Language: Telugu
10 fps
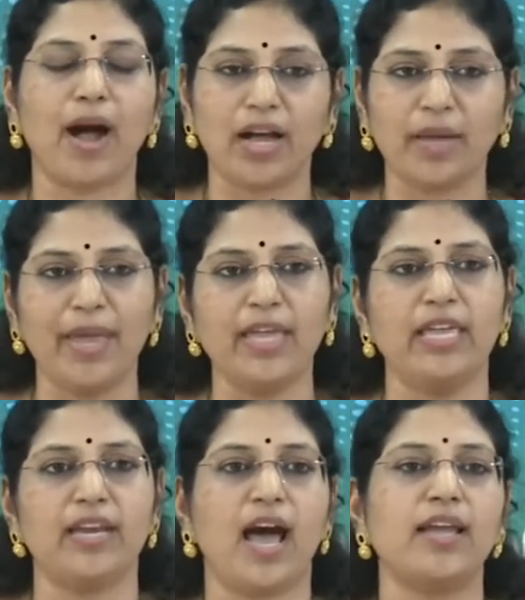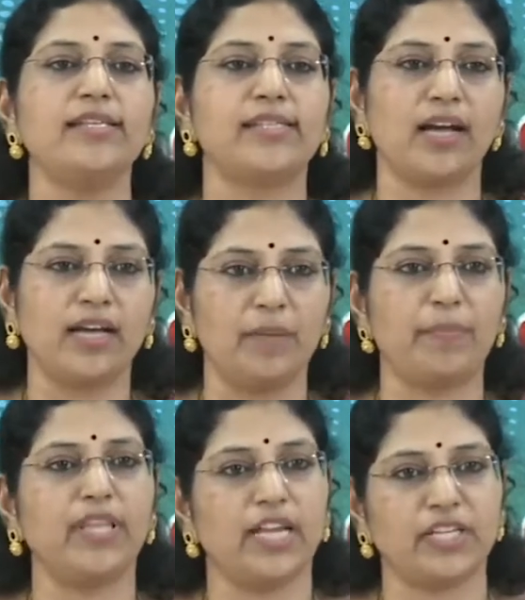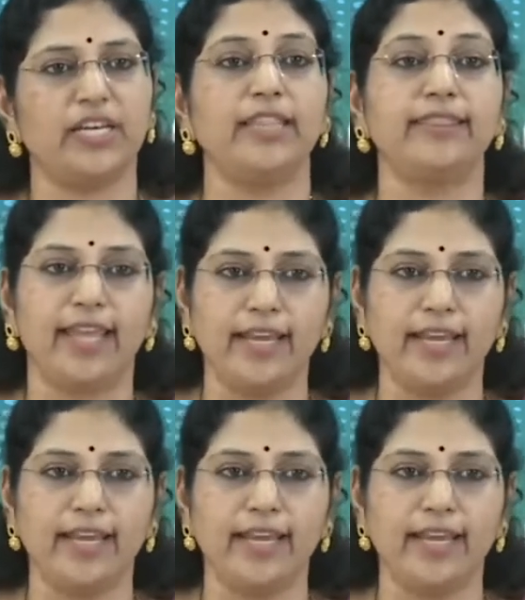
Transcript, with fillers: భాగమే ఈ నారీ సంకల్ప దేశం నేను